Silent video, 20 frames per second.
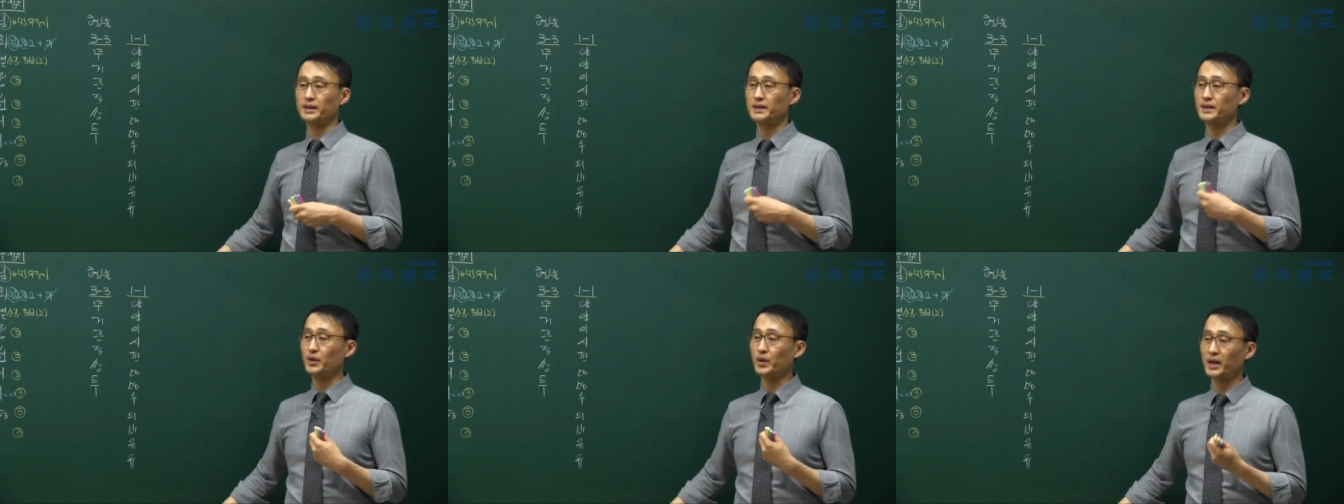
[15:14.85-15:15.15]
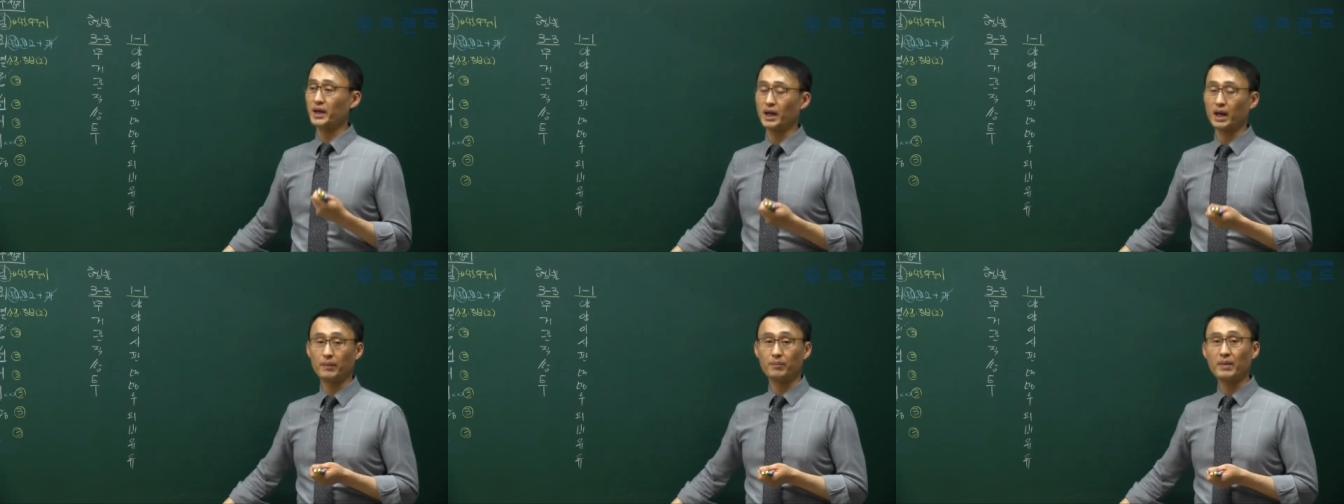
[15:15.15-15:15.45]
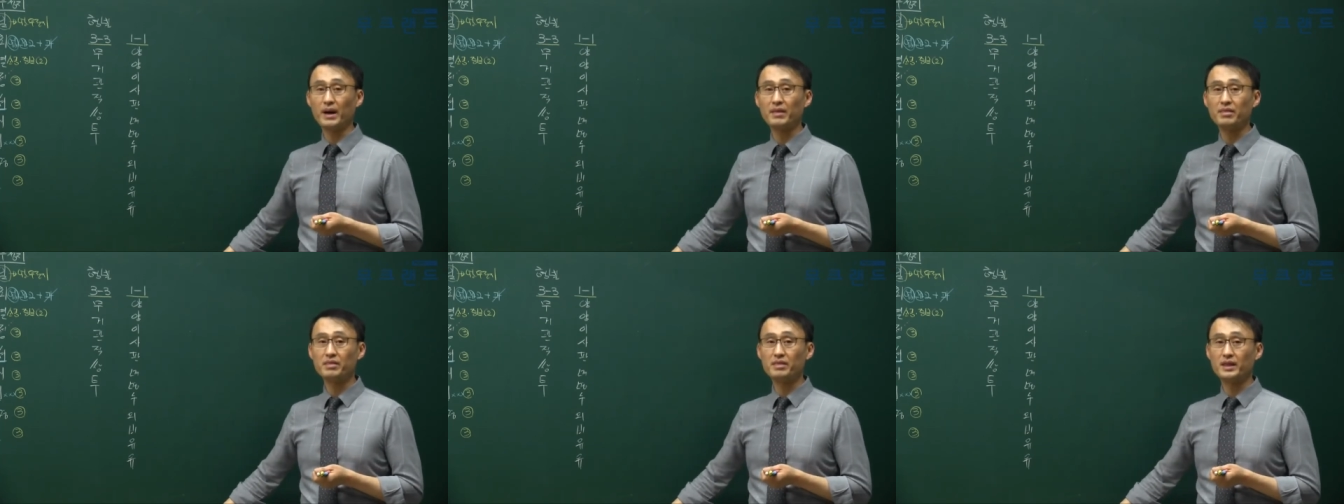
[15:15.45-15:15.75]
의뢰인의
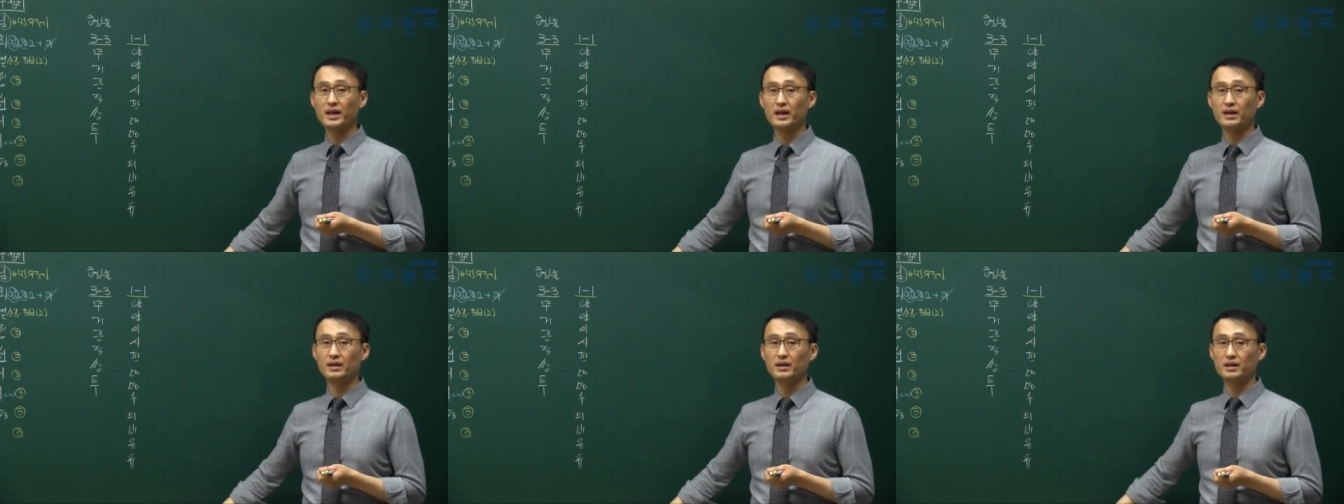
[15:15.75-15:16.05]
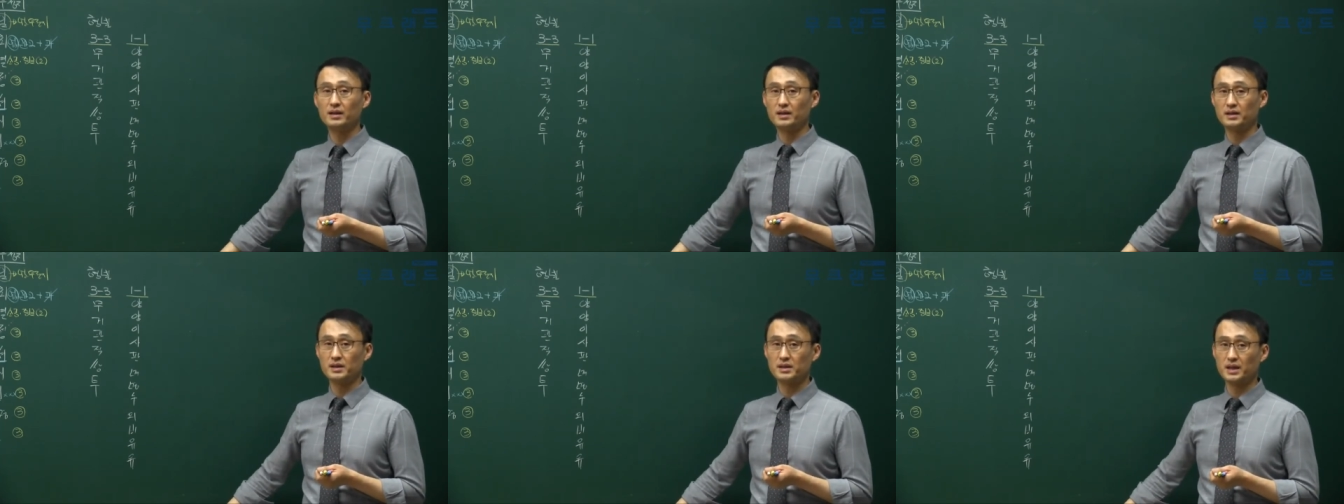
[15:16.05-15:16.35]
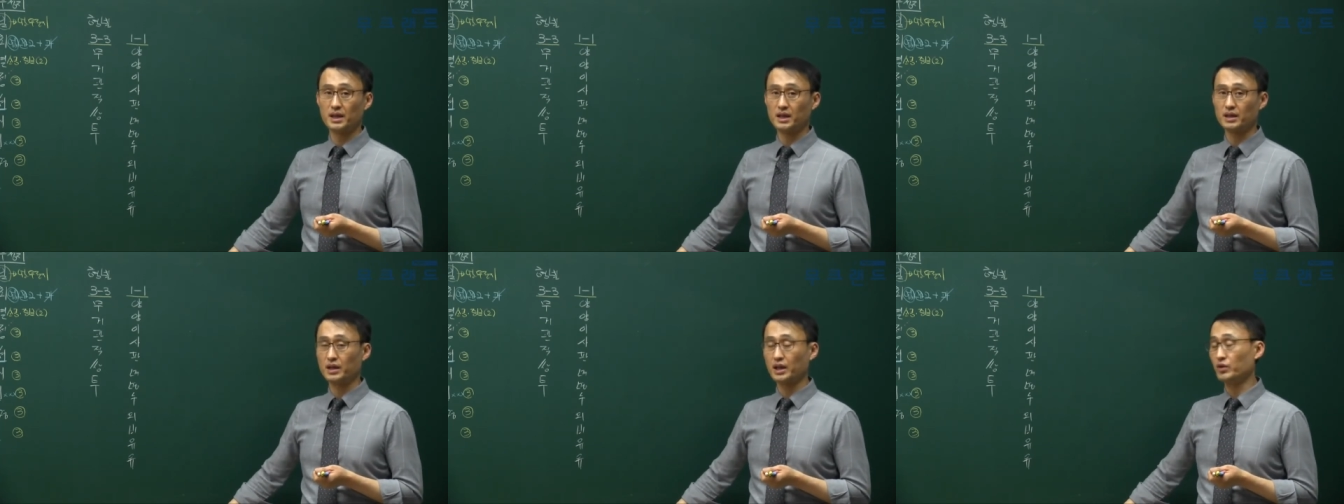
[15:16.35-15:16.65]
판단을
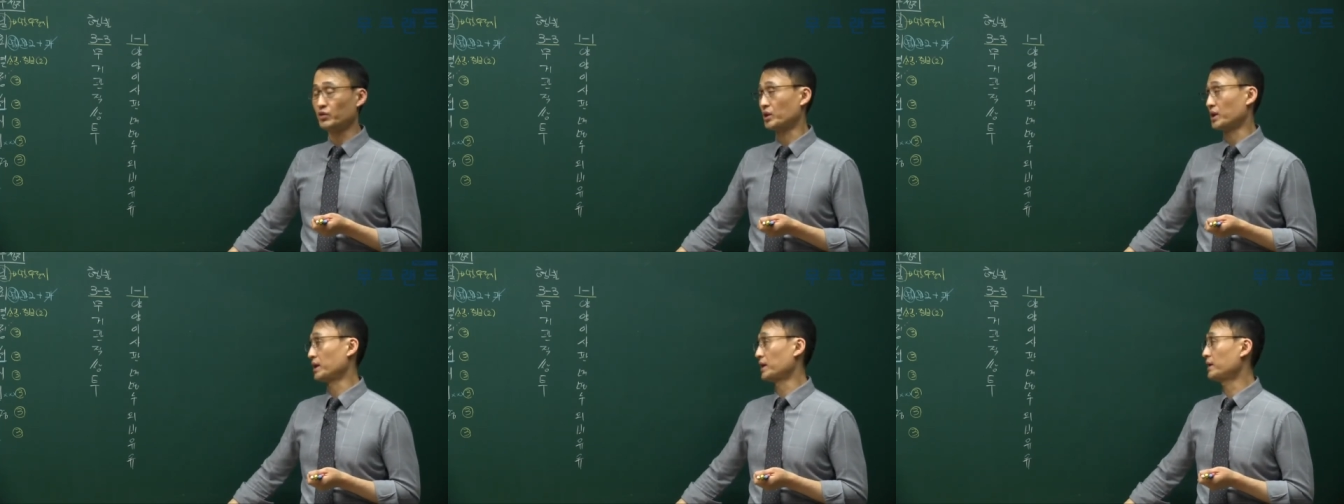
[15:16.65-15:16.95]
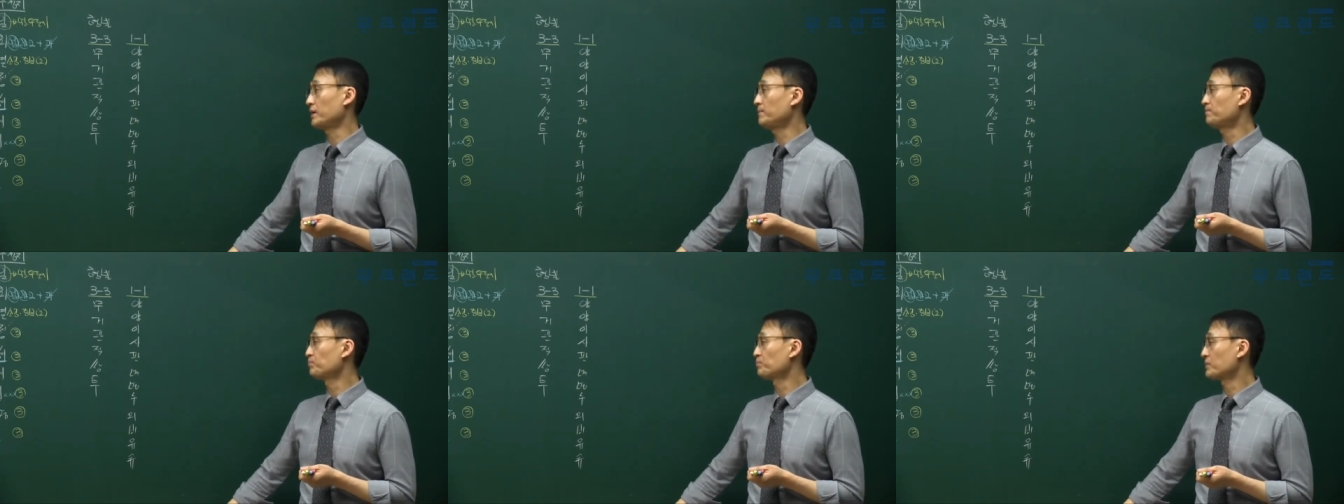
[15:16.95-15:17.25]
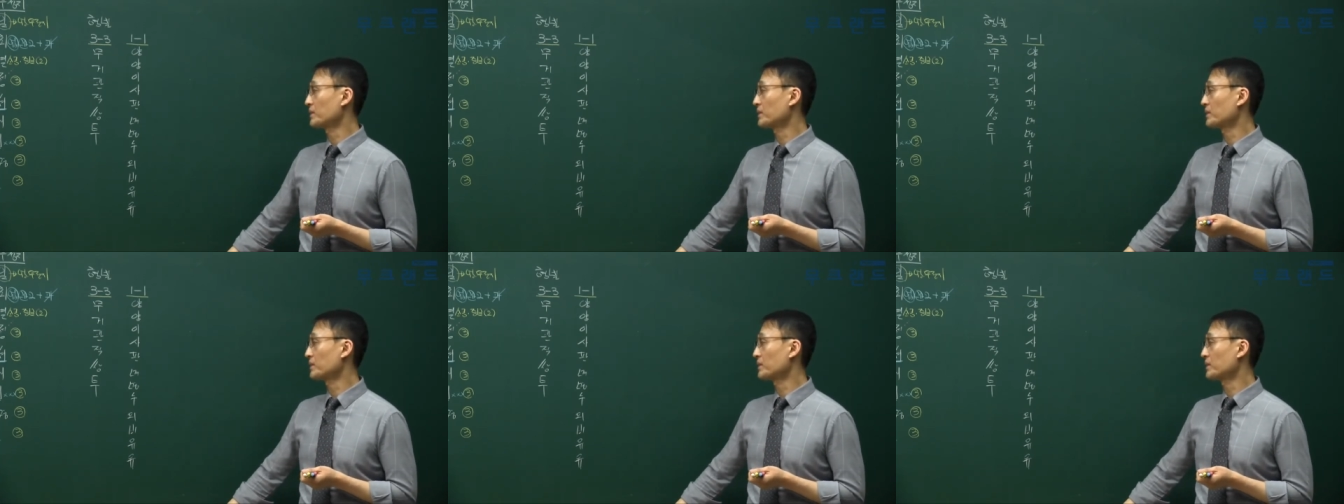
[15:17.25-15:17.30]
그르치게 하는 행위.